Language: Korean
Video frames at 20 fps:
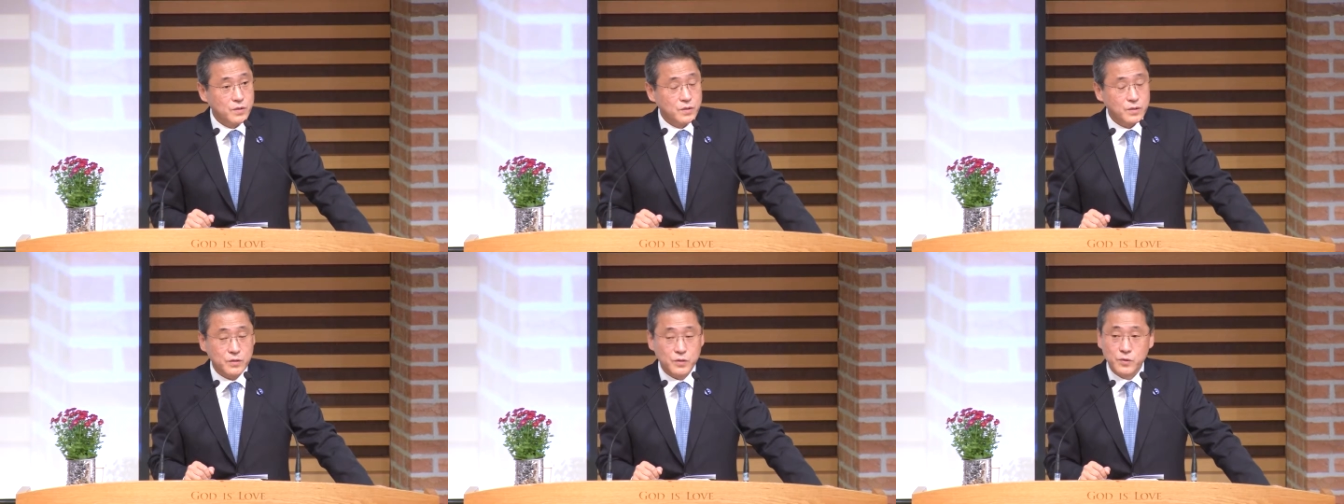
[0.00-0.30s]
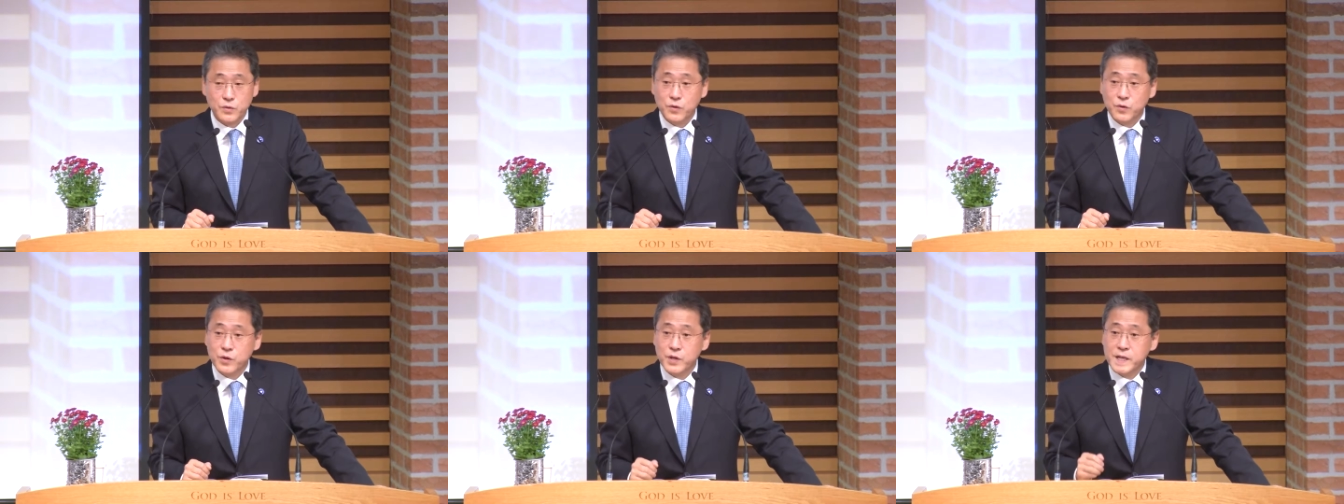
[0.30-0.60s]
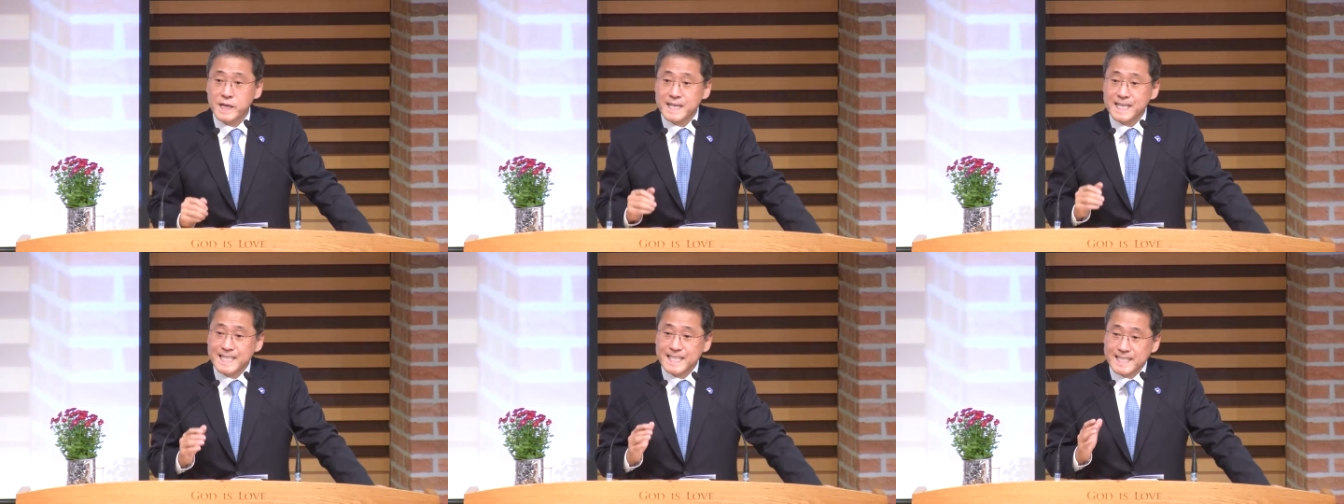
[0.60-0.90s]
그리고
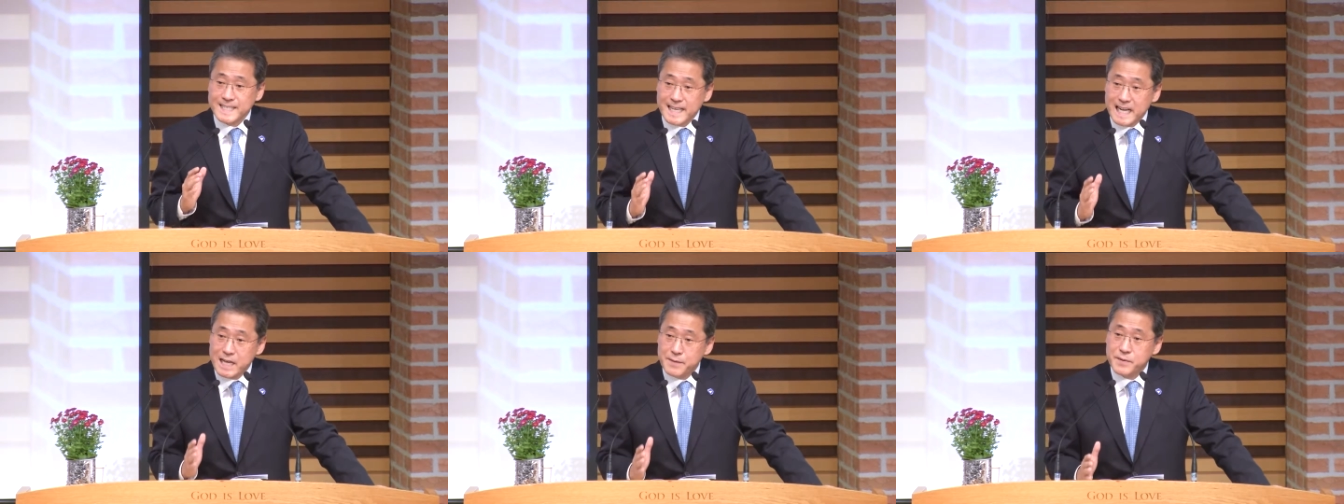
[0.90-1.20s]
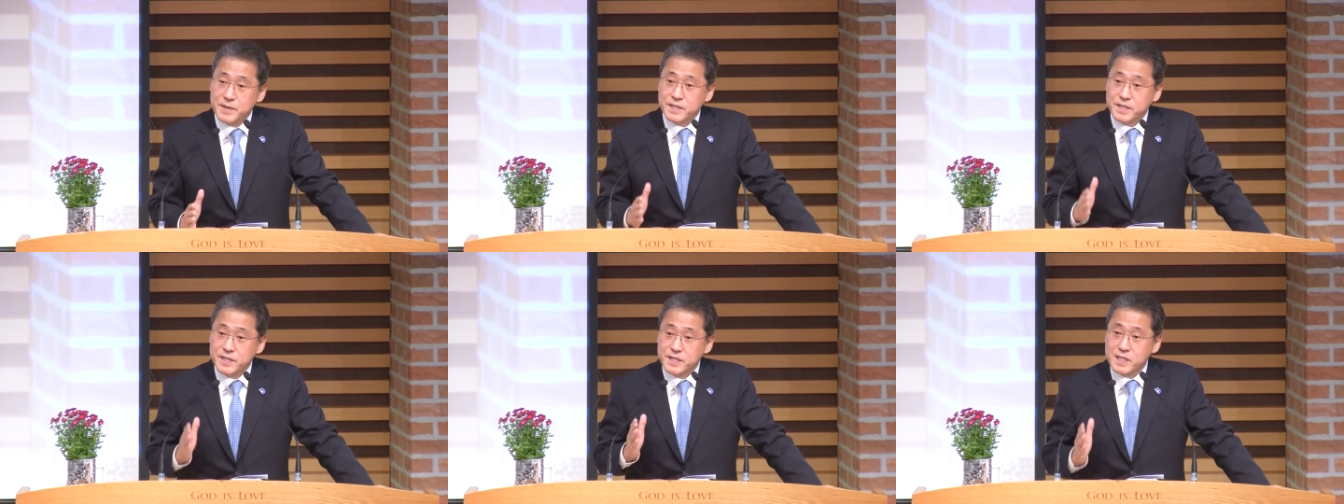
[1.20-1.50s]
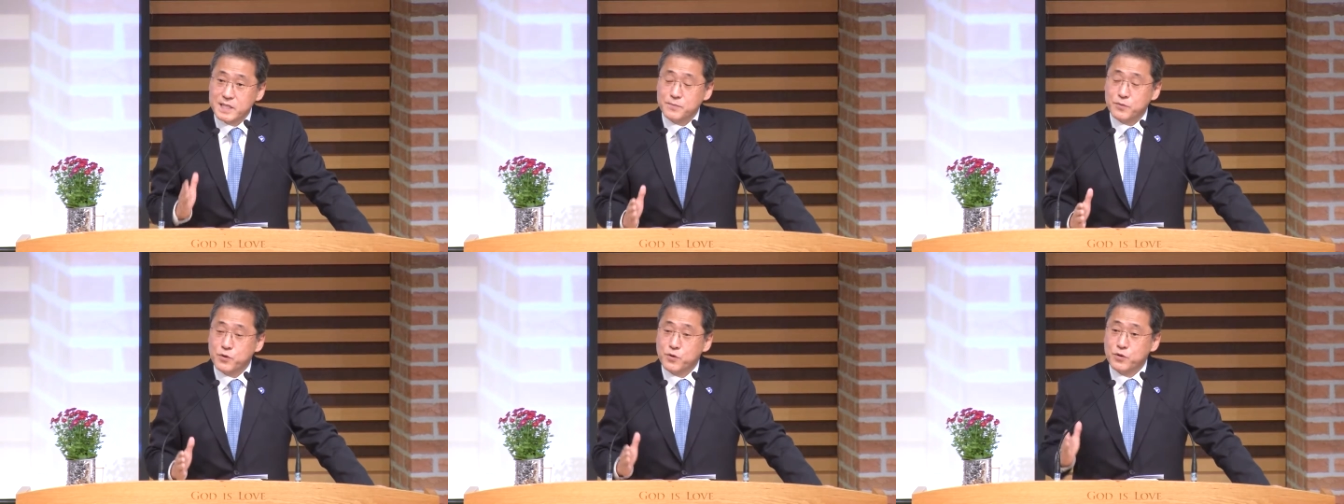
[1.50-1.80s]

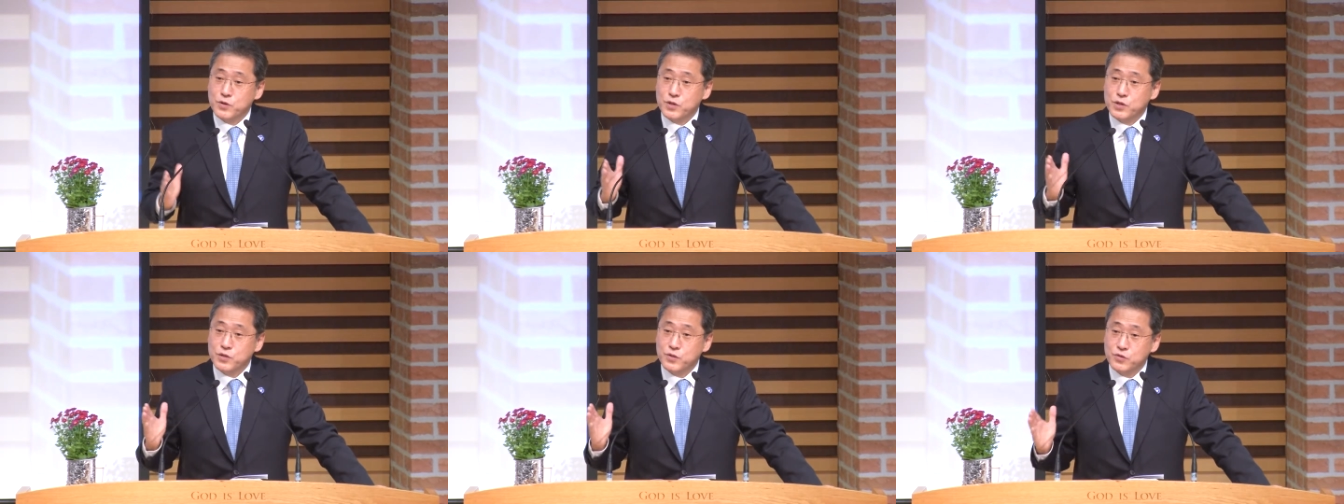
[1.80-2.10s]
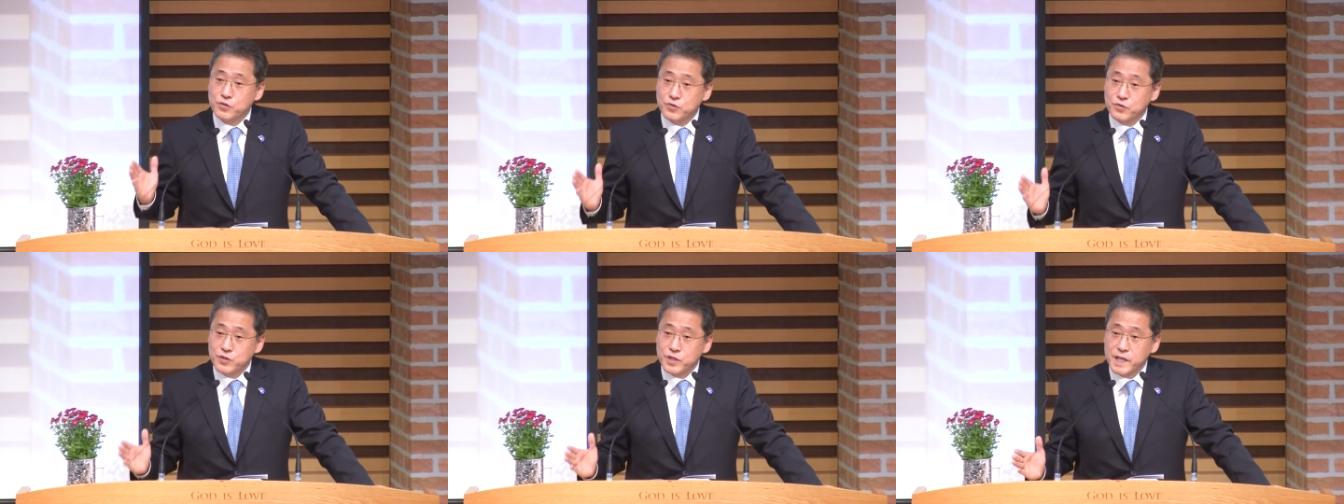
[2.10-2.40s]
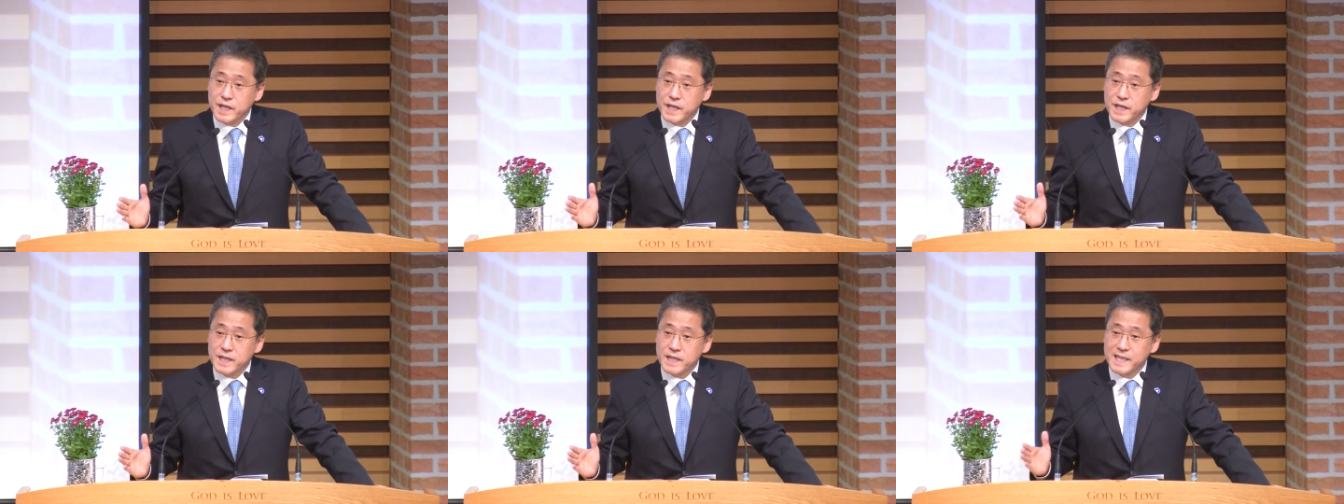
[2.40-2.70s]
475년
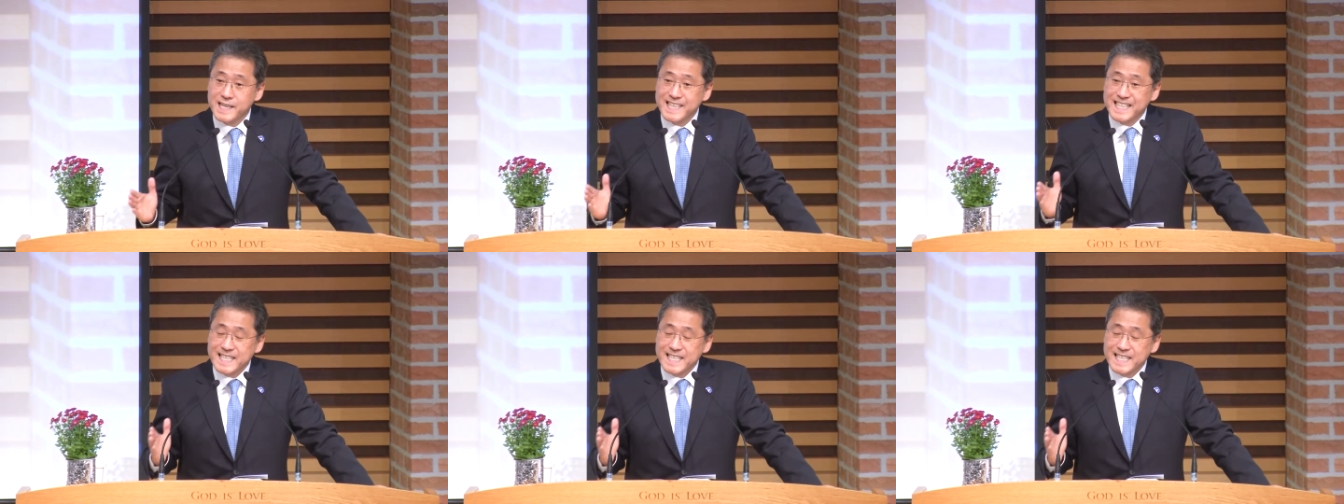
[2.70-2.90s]
뒤에